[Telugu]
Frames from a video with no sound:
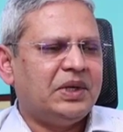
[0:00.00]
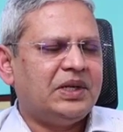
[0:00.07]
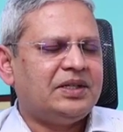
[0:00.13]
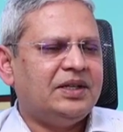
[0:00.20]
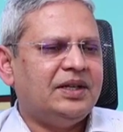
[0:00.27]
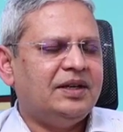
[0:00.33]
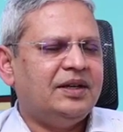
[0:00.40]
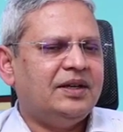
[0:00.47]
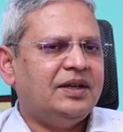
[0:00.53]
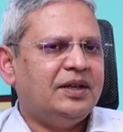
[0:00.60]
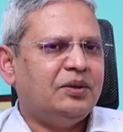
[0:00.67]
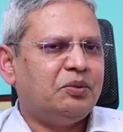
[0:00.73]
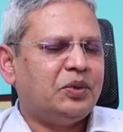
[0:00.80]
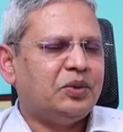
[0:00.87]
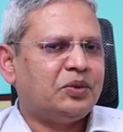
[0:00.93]
ప్రశ్న ఏంటంటే
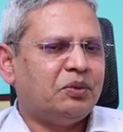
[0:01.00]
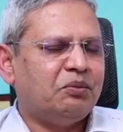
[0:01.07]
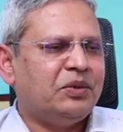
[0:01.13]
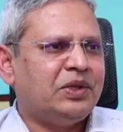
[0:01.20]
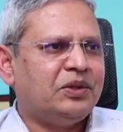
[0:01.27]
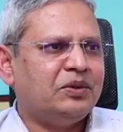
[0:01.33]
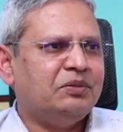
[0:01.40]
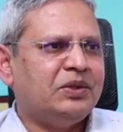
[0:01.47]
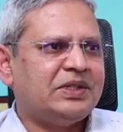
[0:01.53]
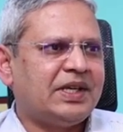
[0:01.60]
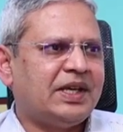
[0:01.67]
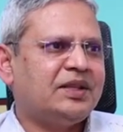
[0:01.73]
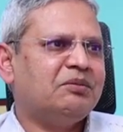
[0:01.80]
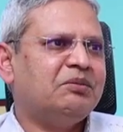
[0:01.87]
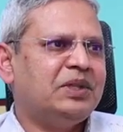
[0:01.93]
ఇప్పుడు తొంభై తొమ్మిది
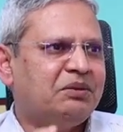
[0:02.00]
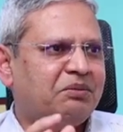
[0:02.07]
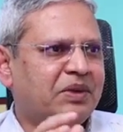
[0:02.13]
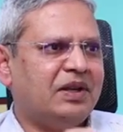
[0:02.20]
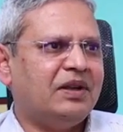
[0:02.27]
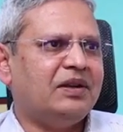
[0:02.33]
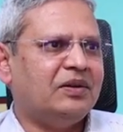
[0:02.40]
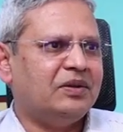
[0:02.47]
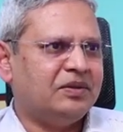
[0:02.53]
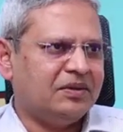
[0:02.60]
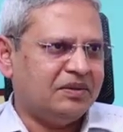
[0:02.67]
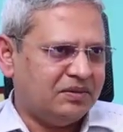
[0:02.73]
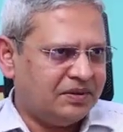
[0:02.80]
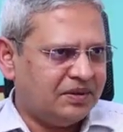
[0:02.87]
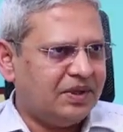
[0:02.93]
శాతం మంది పిల్లల్లో
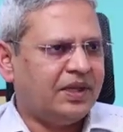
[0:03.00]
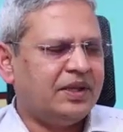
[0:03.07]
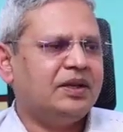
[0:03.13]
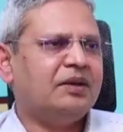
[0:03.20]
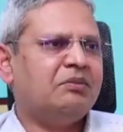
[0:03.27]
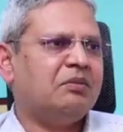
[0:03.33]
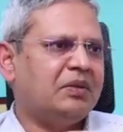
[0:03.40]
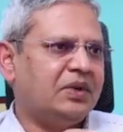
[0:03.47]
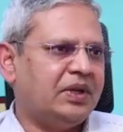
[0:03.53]
ఏదే